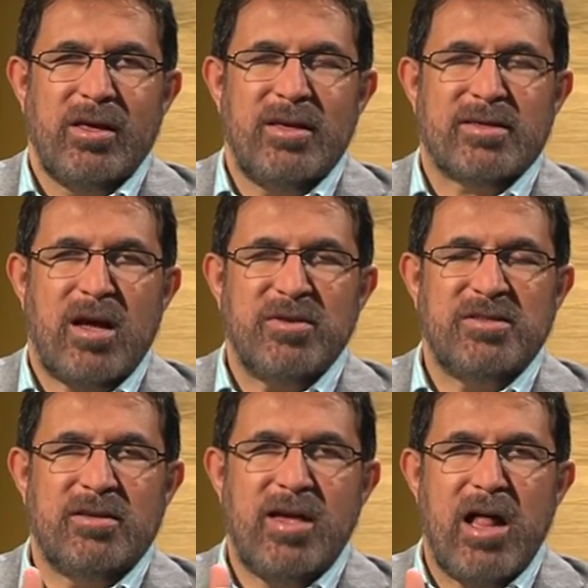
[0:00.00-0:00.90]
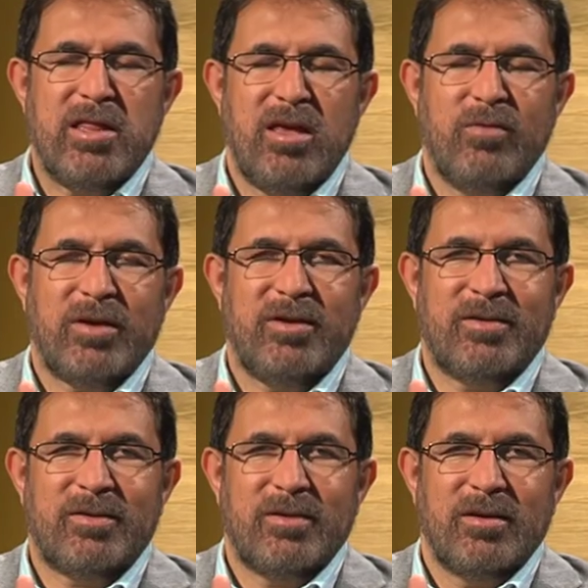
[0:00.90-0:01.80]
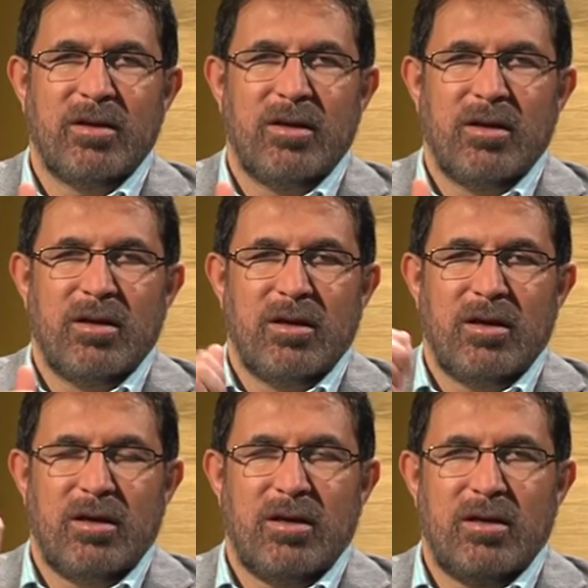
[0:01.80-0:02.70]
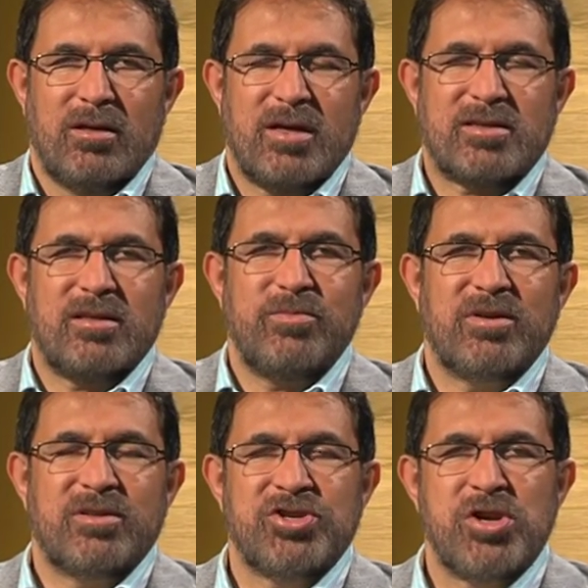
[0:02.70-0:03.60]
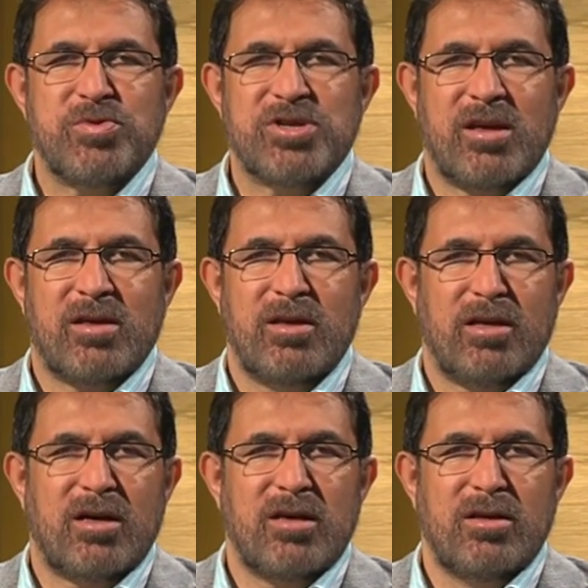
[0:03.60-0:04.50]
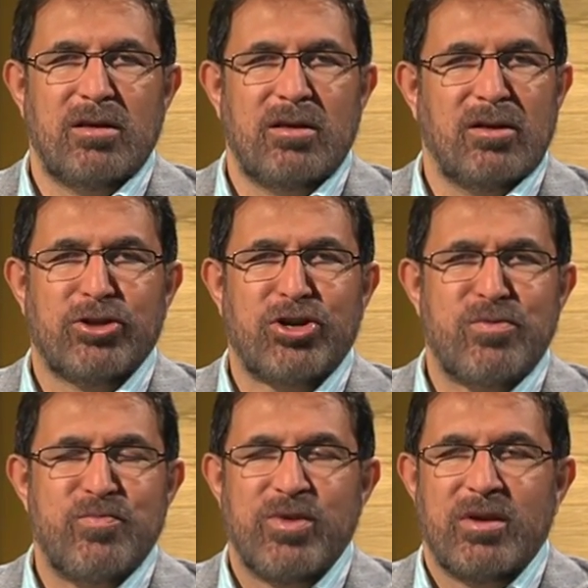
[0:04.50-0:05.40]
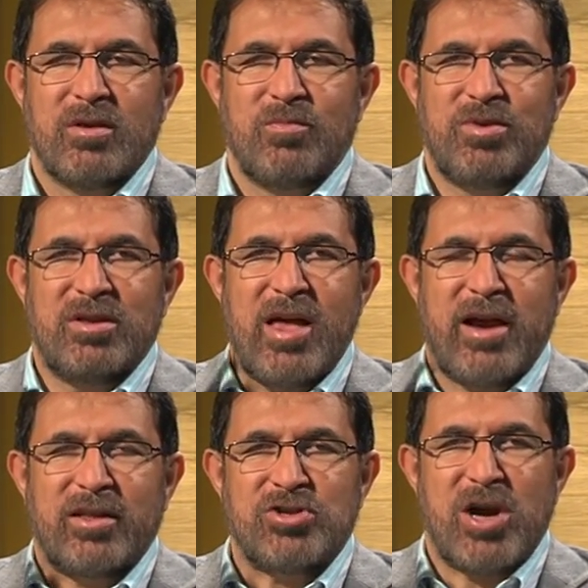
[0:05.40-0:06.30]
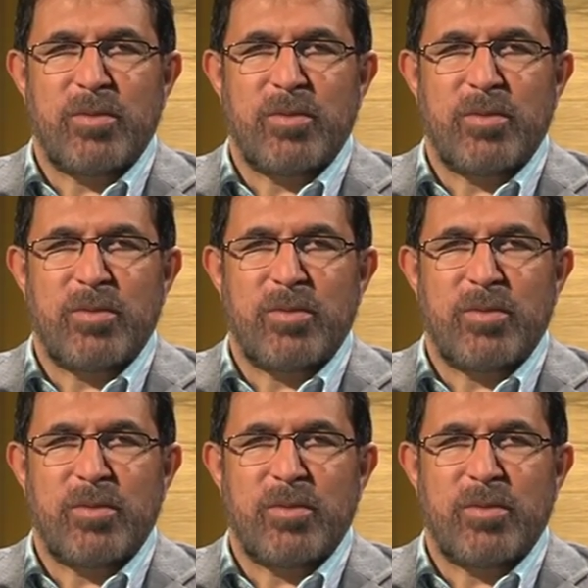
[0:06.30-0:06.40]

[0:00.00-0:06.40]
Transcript: İsa Mesih geldiği vakit e, nasıl bir şimşek ya da yıldırım bir yerde